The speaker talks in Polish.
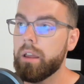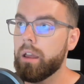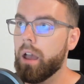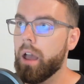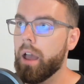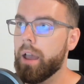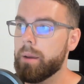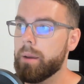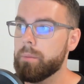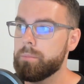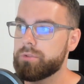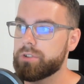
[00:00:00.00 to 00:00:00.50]

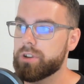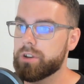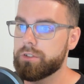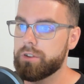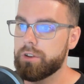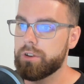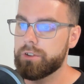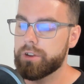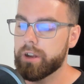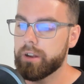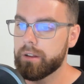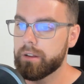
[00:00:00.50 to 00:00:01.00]
e,
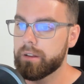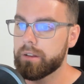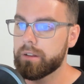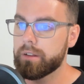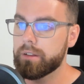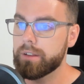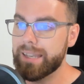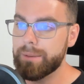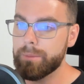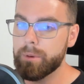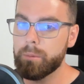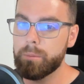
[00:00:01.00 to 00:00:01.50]
przeżycia,
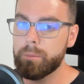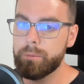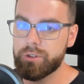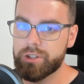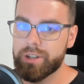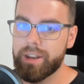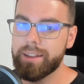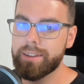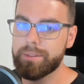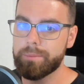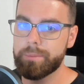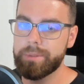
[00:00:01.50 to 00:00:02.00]
nie miałby
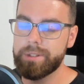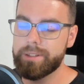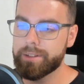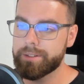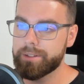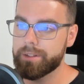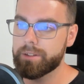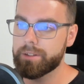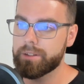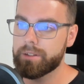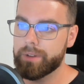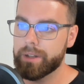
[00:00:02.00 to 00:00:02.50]
szans być
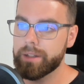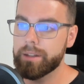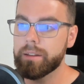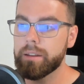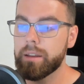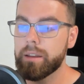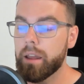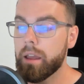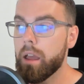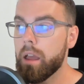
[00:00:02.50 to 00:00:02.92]
zastosowany,